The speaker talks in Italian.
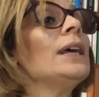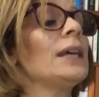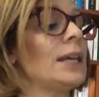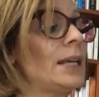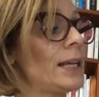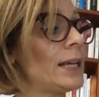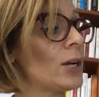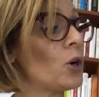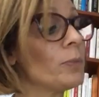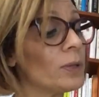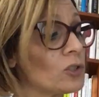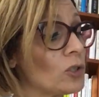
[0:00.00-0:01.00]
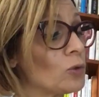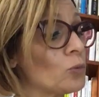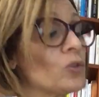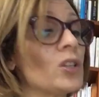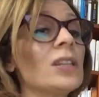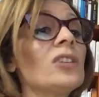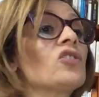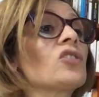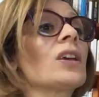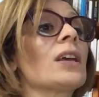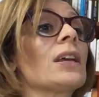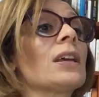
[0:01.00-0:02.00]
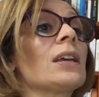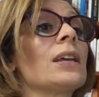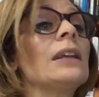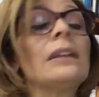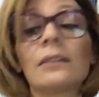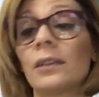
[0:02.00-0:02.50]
E eh, come ci suggerisce il